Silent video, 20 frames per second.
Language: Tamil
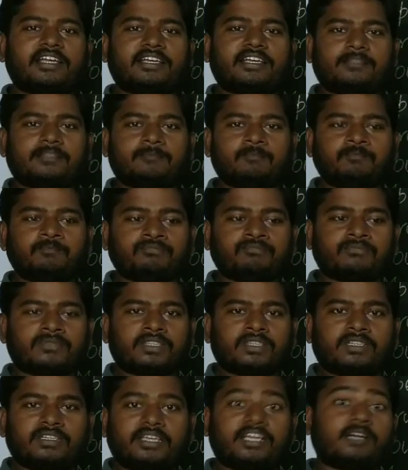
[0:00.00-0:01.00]
கிடையாது
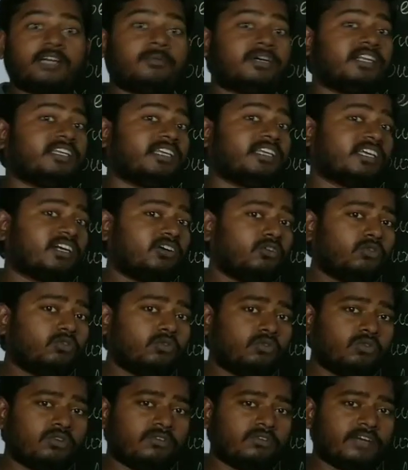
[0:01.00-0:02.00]
ஏகப்பட்ட
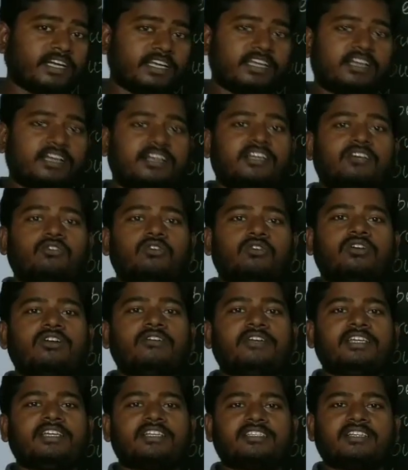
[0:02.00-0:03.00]
இருநூறு வகையான கொரோனா
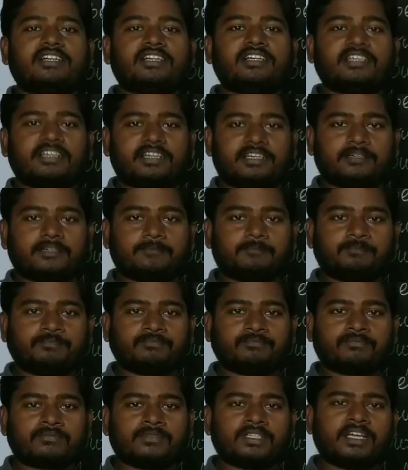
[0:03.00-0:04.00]
வைரஸ்கள் இருக்கு
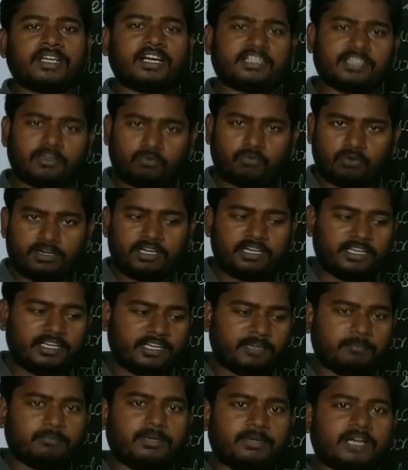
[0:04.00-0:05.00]
அதுல ஒண்ணு
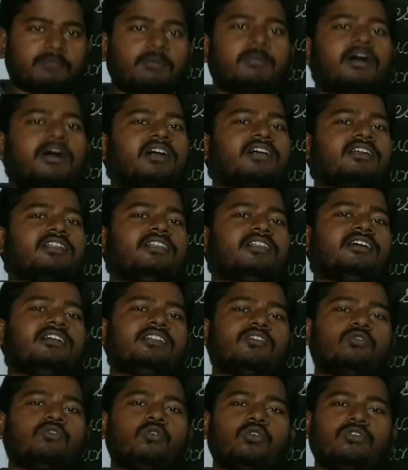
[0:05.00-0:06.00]
இப்ப நம்ம பாக்குறது தான்
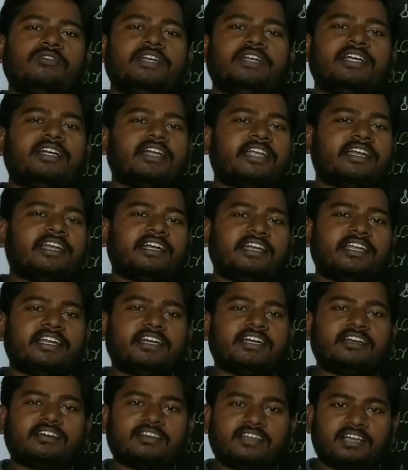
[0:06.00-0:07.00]
அந்த கோவிட்
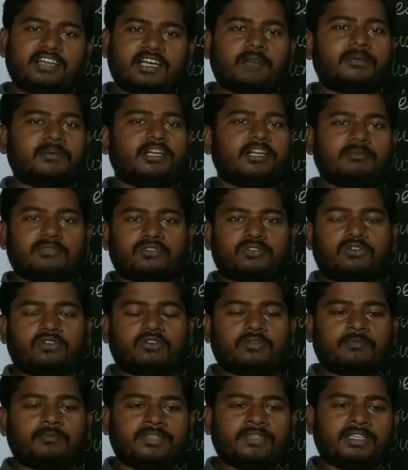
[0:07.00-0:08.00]
நைன்டீன் அப்படின்னு நம்ம சொல்றோம்